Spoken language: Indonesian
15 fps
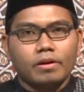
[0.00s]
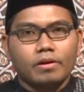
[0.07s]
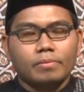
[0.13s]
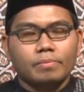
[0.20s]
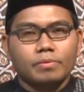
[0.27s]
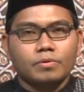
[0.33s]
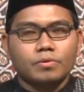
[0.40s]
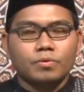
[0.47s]

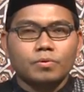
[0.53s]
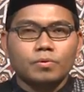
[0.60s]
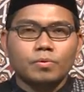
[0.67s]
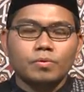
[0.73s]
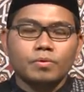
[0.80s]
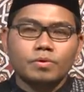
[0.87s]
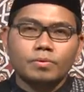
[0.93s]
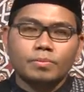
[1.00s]

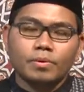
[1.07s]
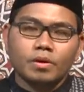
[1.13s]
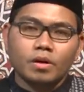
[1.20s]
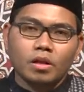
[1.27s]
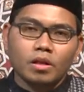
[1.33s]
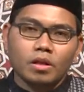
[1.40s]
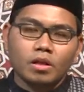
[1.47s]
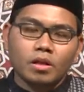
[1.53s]
Bersyukur kepada
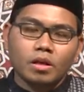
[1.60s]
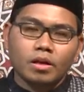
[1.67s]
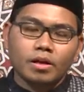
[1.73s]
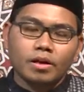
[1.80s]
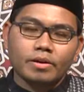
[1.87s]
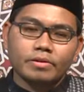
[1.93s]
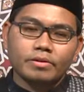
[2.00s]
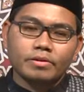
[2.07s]
Allah
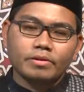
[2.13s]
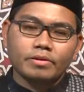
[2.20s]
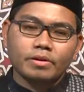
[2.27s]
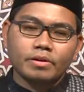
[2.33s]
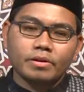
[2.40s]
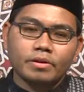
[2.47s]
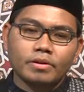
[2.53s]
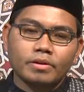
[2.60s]

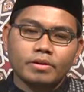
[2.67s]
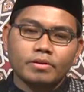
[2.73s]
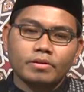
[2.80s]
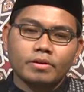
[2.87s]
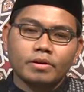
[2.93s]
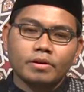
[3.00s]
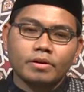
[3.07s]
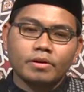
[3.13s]
artinya
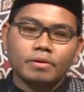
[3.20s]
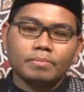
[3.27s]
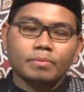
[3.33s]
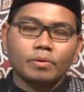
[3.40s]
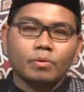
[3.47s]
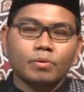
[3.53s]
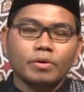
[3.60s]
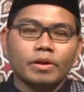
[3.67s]
kita
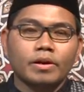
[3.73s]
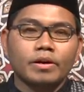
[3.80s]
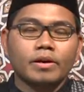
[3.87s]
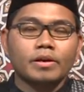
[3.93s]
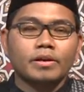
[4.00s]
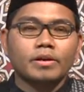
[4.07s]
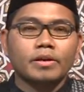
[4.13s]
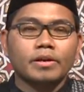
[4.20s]

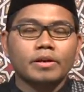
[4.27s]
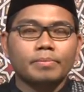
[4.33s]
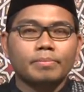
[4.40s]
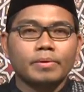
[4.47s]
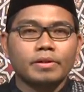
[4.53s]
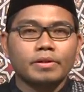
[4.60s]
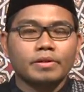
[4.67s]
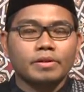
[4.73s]
menggunakan nikmat
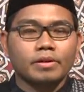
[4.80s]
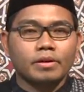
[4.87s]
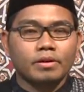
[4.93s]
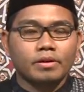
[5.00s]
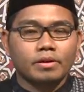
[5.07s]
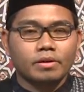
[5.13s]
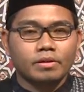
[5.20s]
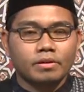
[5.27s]
yang
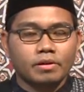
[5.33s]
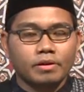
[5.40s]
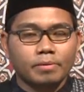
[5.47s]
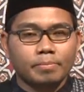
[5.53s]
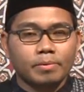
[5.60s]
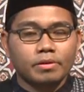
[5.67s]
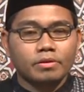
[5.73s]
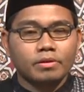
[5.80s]
kita
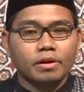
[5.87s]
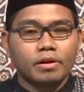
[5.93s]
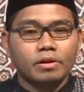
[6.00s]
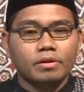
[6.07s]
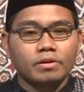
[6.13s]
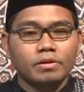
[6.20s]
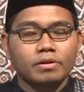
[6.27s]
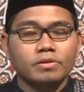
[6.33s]

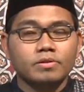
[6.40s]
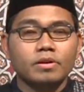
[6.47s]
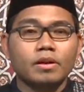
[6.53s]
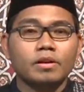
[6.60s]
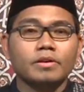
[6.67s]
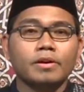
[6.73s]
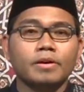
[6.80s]
dapatkan di jalan yang